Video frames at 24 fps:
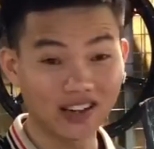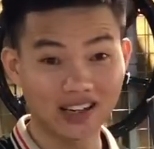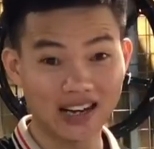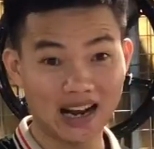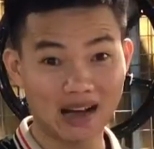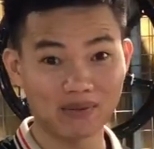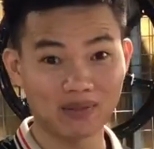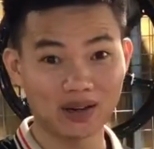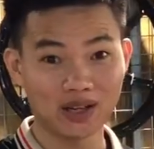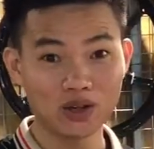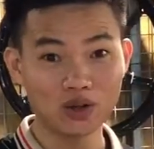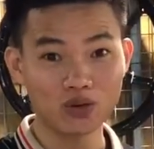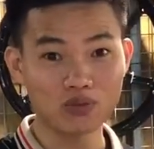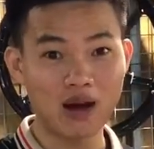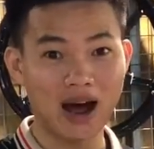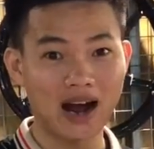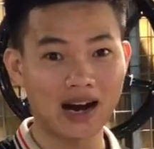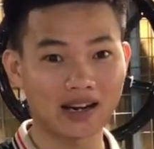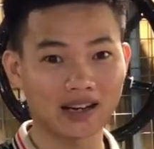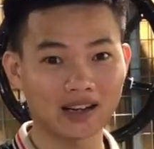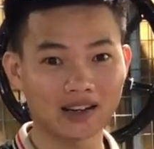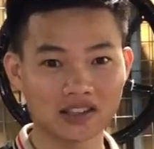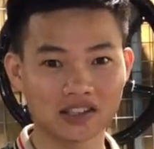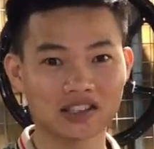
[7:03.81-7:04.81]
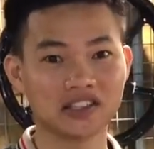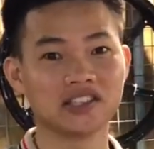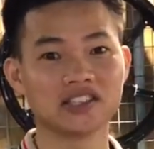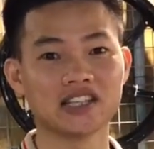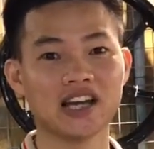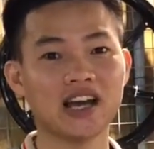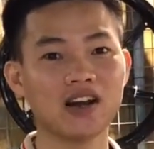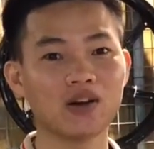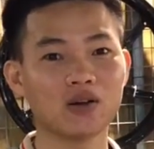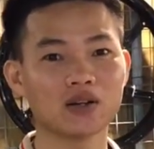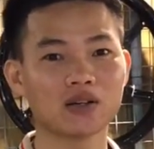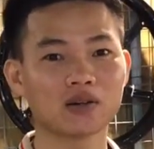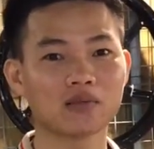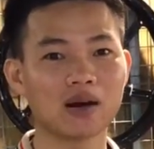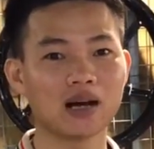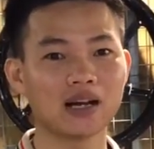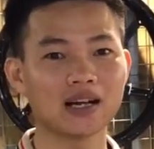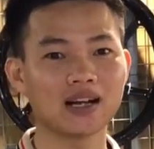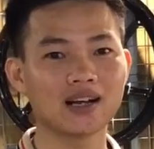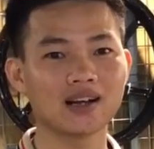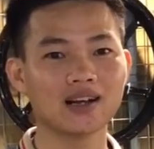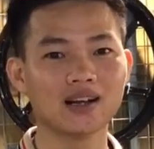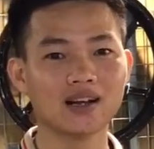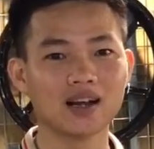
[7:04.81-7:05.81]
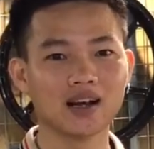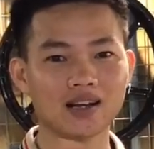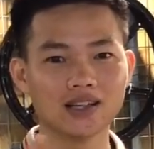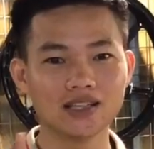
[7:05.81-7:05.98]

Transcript: phần làm lấy nút bạc này cực kỳ dễ luôn các bạn nhá